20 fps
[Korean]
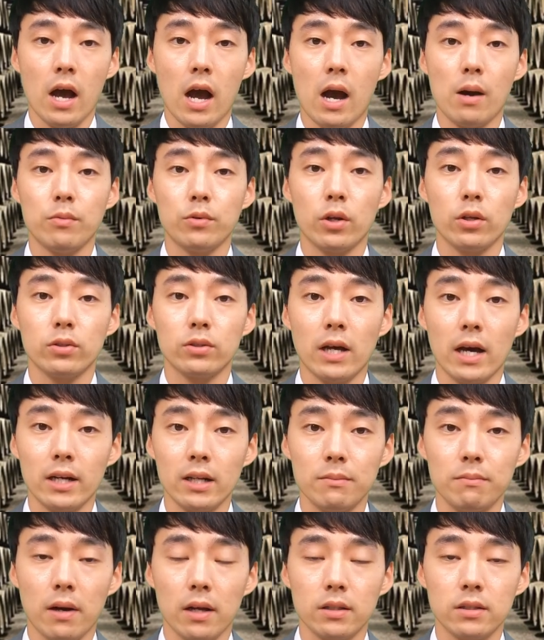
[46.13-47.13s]
아무래도
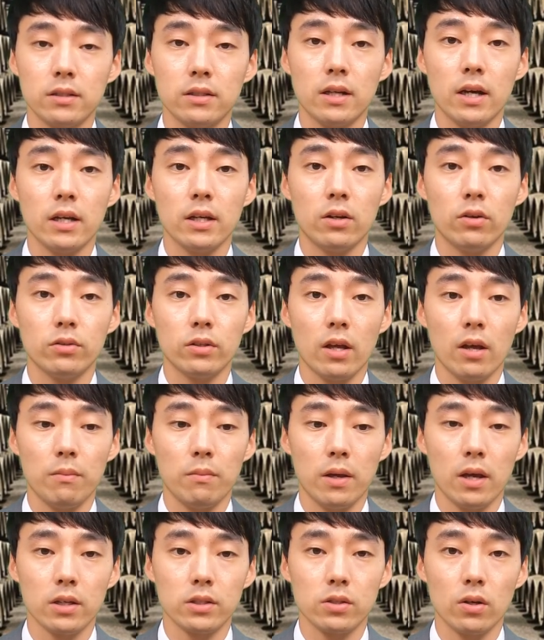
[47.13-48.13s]
다른 마트나 이런 데에
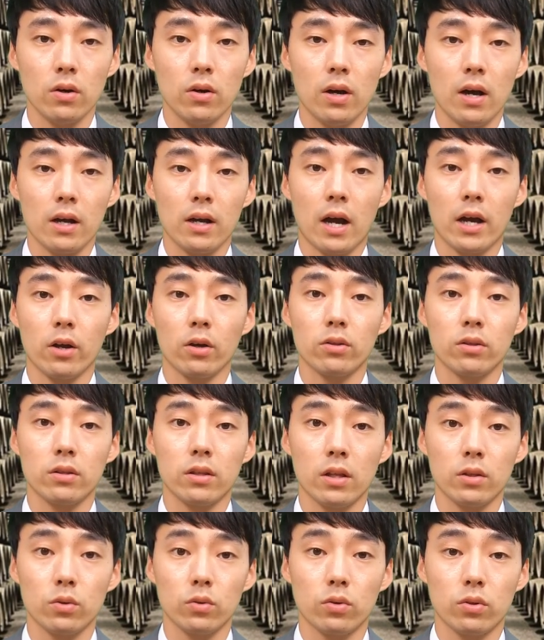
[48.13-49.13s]
비해서
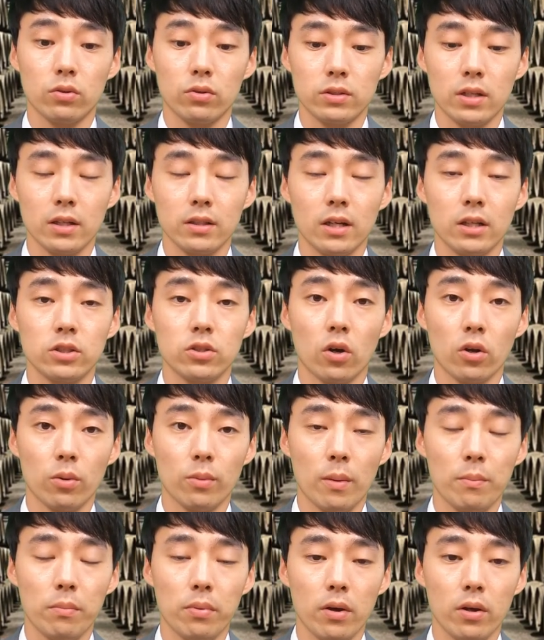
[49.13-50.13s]
가격대도 상당히
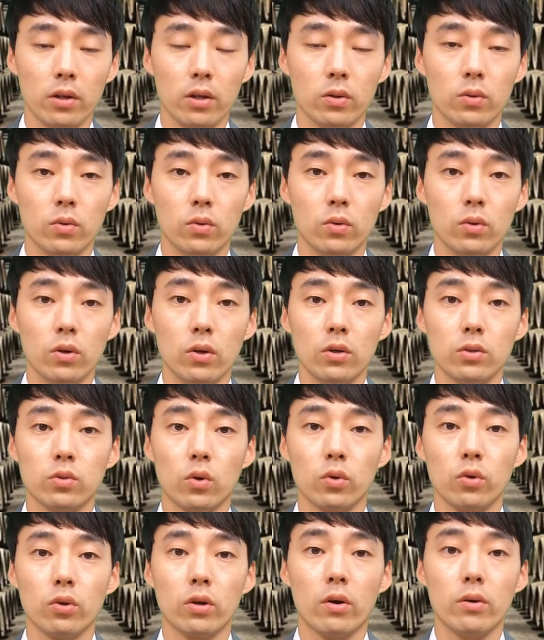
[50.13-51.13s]
저렴한 편이고
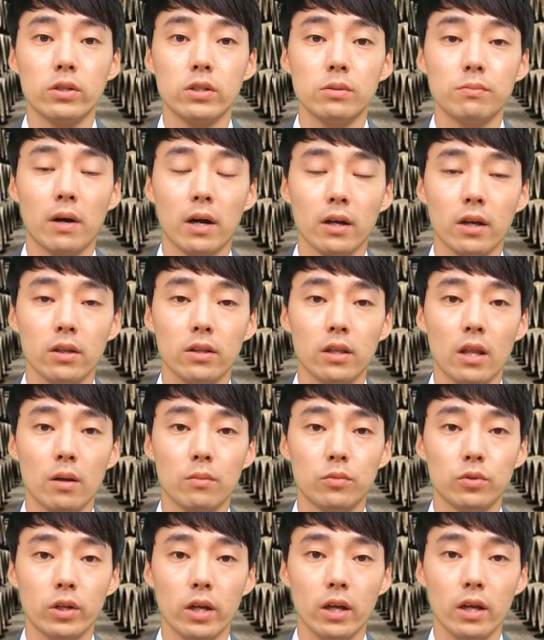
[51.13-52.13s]
종류가 훨씬 많기
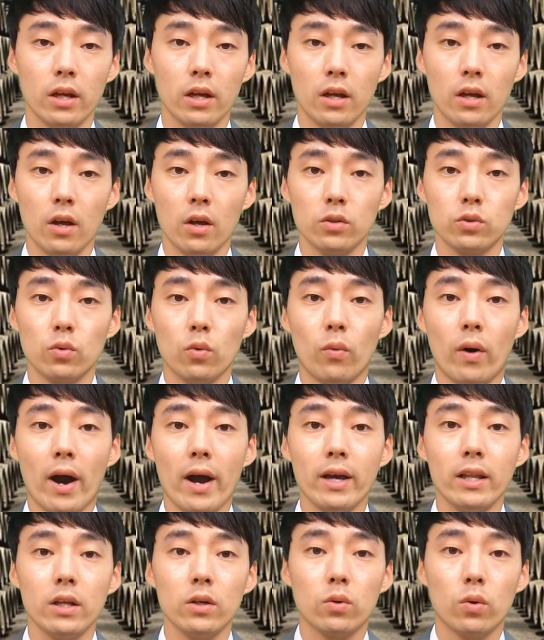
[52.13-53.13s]
때문에 좀
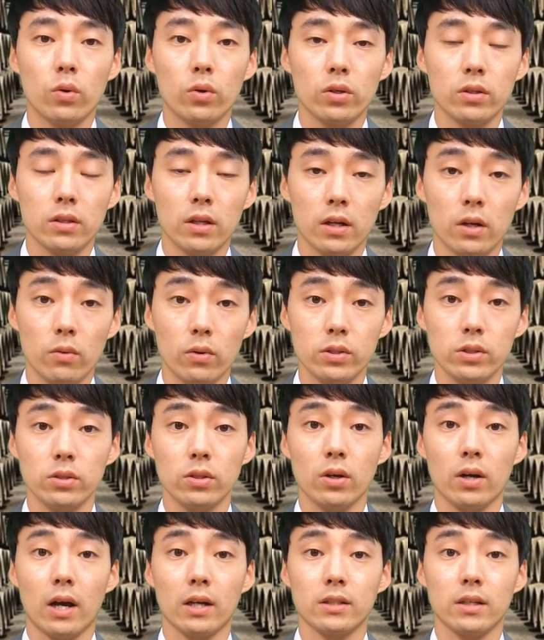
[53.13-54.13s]
와인을 고를 때는
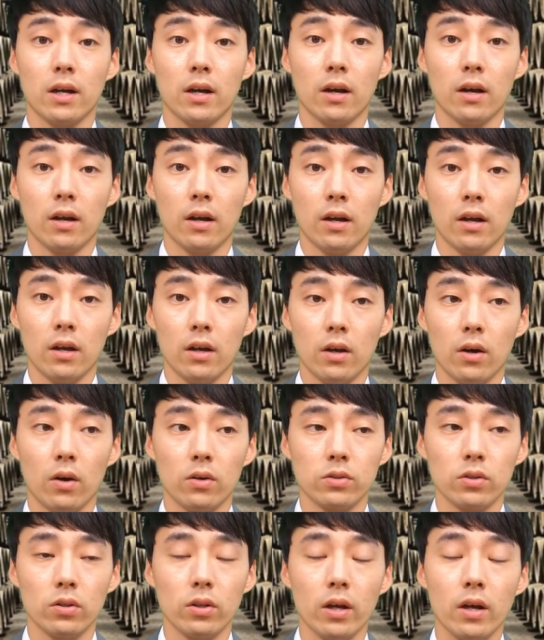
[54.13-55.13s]
훨씬 더 가장
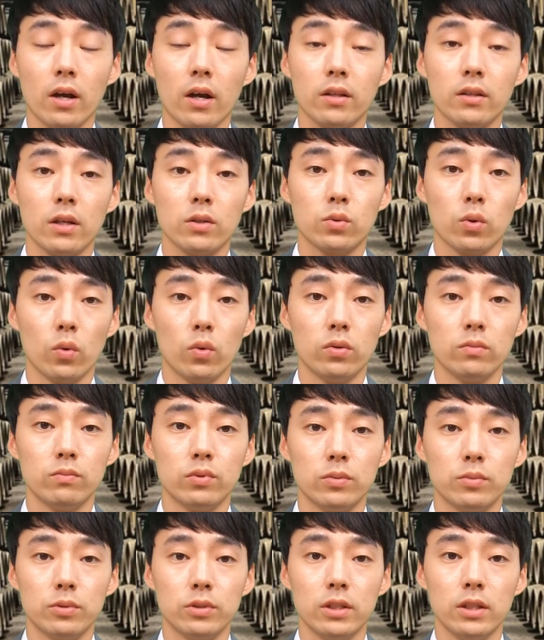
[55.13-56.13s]
어, 선택할 때 좋은
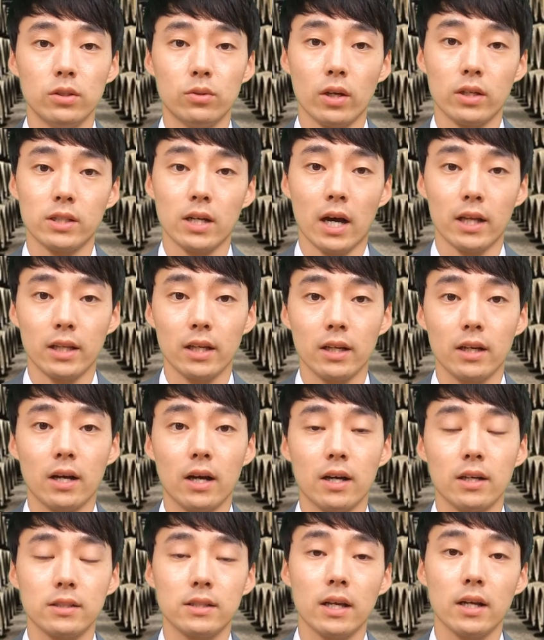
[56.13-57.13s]
부분이 되지
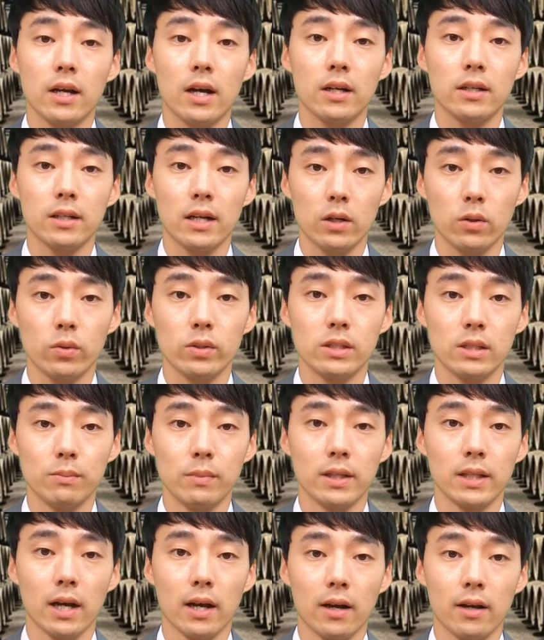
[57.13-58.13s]
않을까 생각을 하고
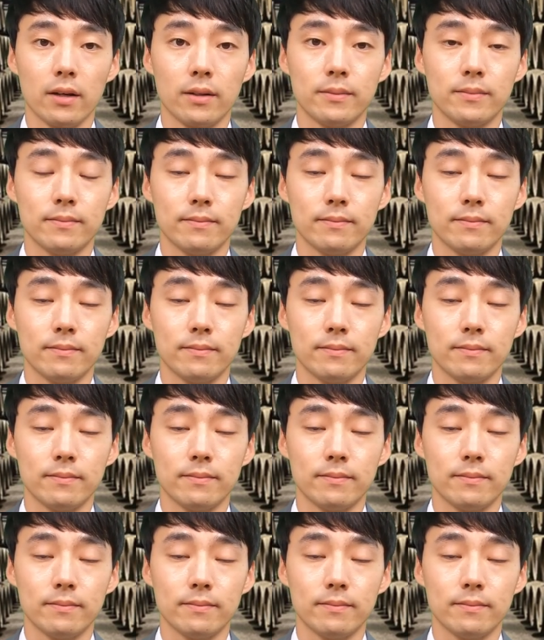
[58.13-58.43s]
있습니다.